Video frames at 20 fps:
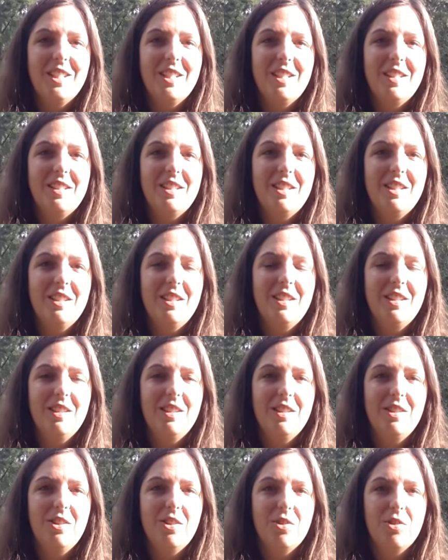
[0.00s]
E, i,
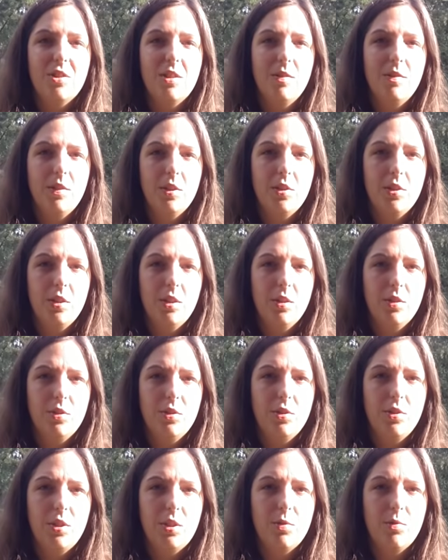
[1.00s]
i troszkę większej
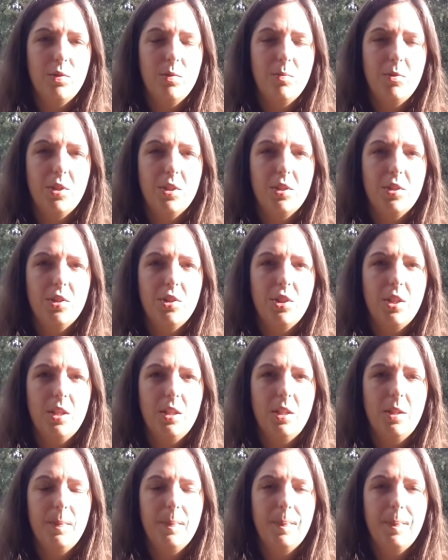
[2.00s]
ilości czasu i
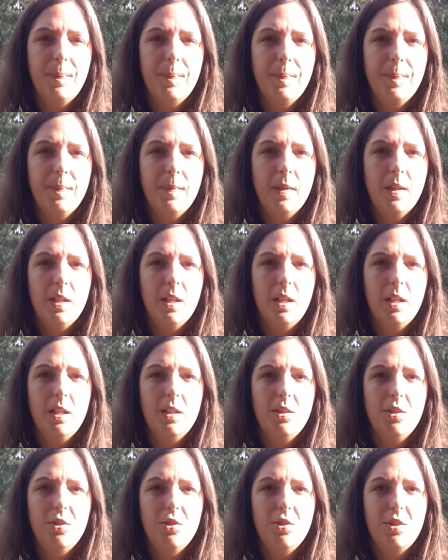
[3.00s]
przestrzeni
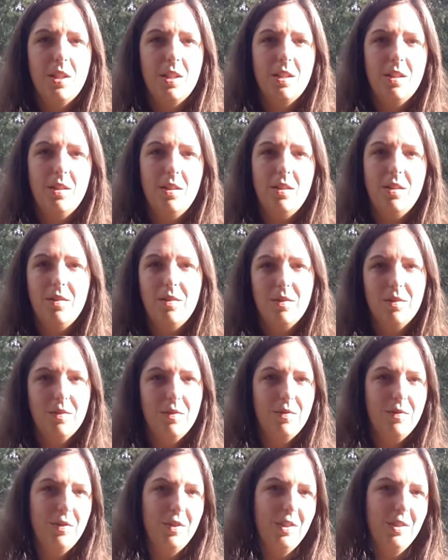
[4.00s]
e, niż taki
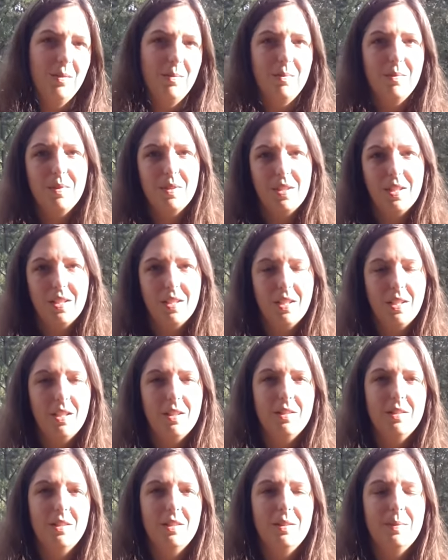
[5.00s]
film
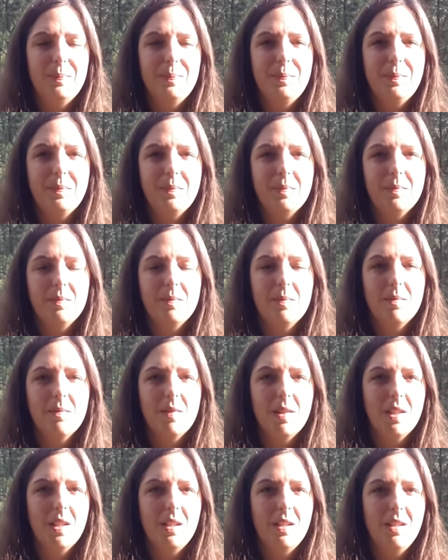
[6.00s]
nagrany,
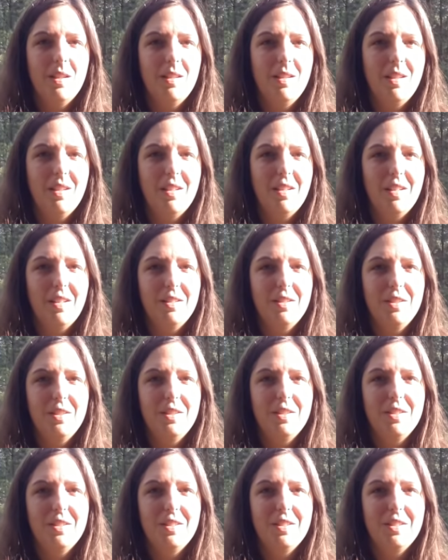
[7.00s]

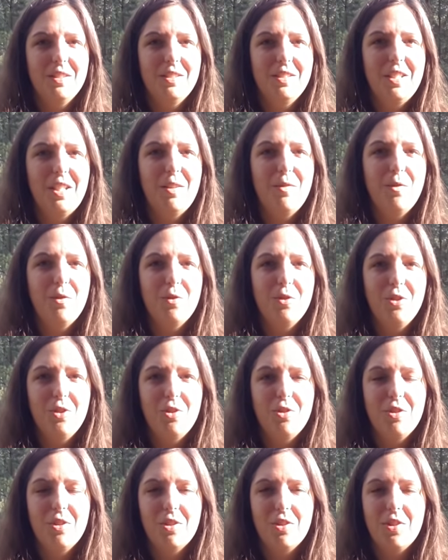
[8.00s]
nagrany
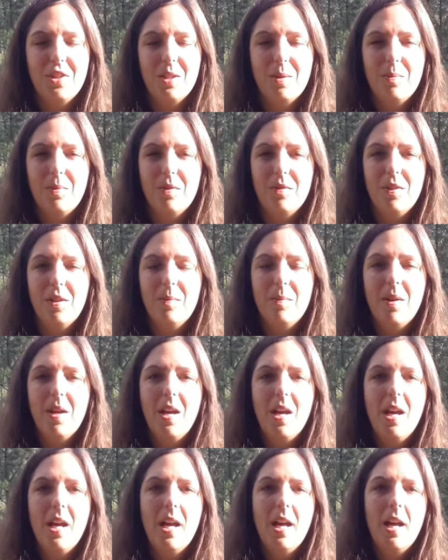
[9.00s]
telefonicznie, że tak powiem.
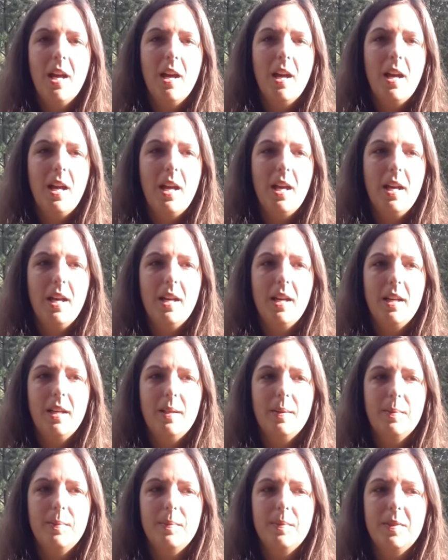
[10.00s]

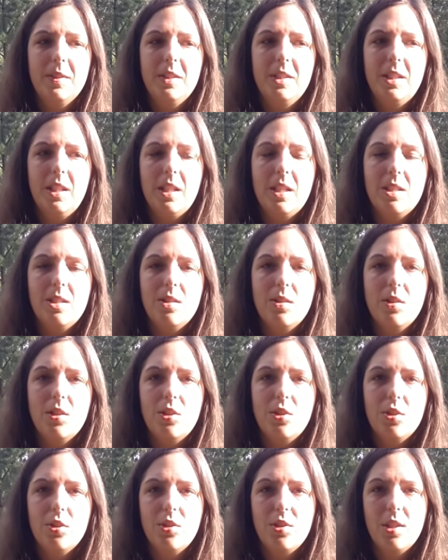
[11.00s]
I teraz co
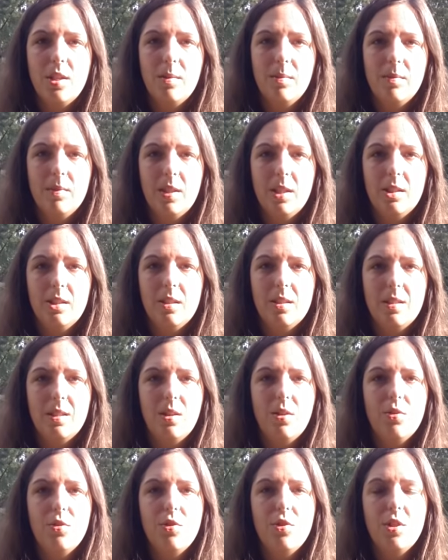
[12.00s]
jeszcze chciałam tak na
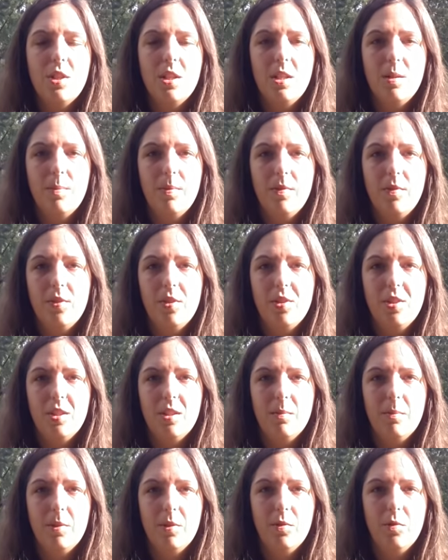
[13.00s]
zakończenie powiedzieć na
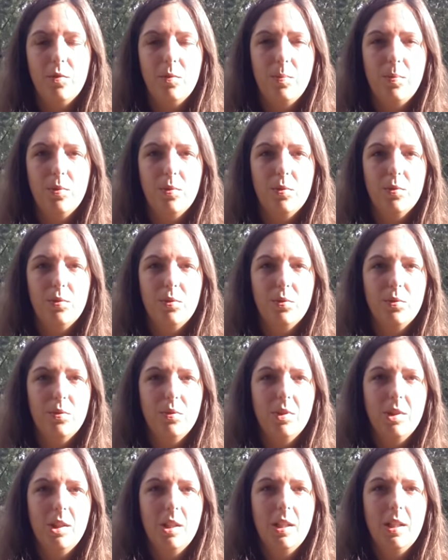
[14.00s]
temat dwóch
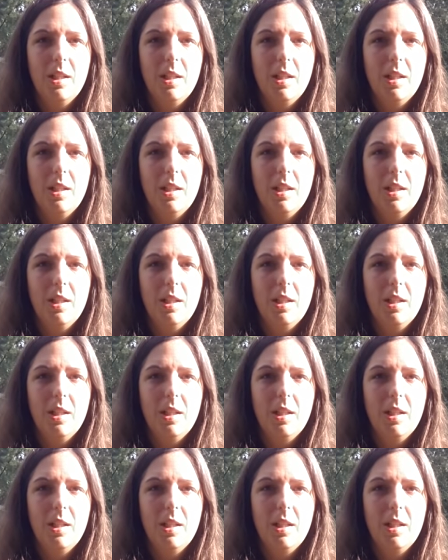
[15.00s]
punktów.